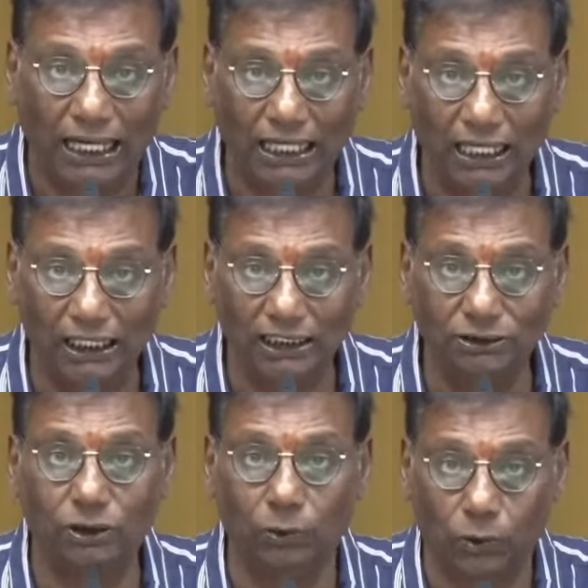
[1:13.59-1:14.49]
బాగా
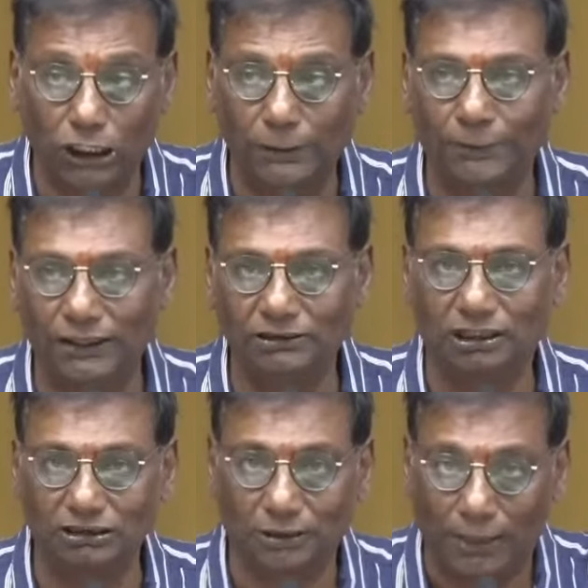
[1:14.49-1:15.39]
లేదు
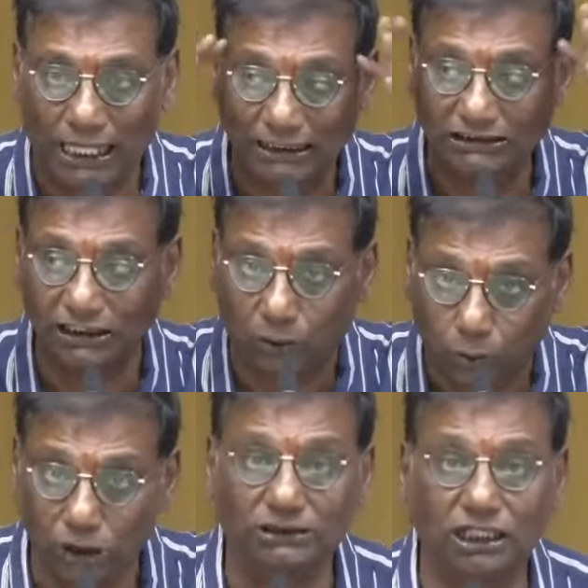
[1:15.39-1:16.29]
ఓడిపోయిన తర్వాత
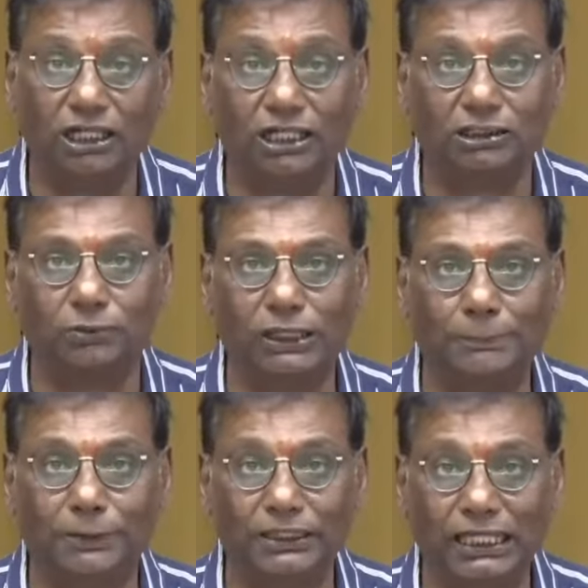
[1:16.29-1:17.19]
మానసిక ఒత్తిళ్ళు
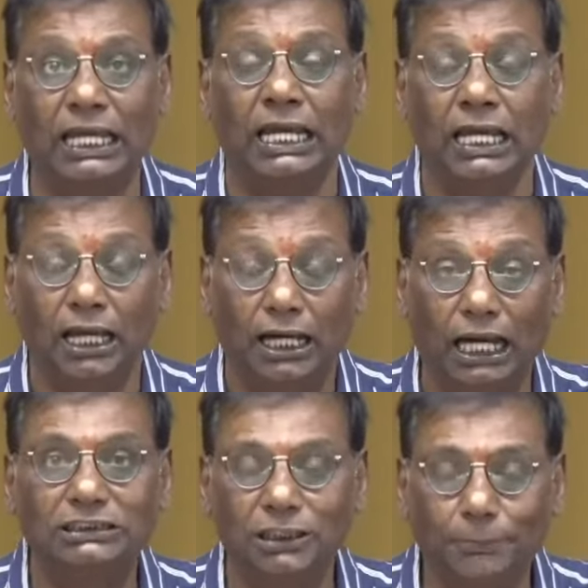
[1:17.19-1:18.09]
ఎక్కువైపోయి
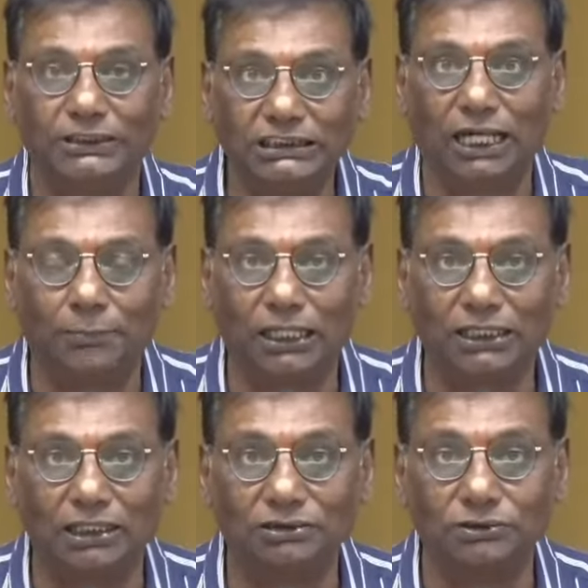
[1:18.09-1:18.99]
గజి బిజీగా
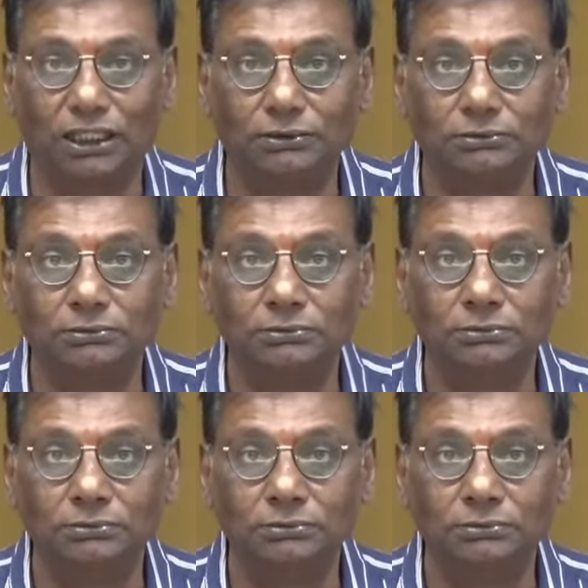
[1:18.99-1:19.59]
మాట్లాడుతున్నాడు